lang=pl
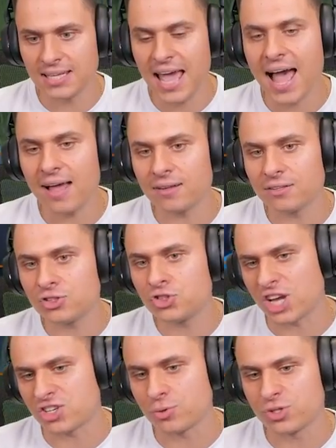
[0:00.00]
Ja
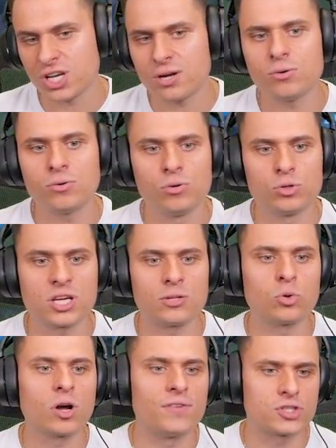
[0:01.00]
cieszę się, ludzie
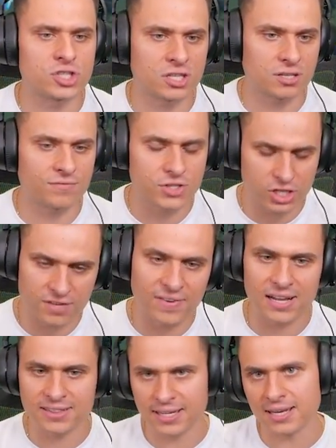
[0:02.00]
długo
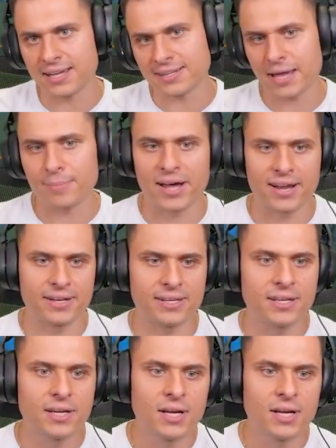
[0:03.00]
wyczekiwali tej late game areny,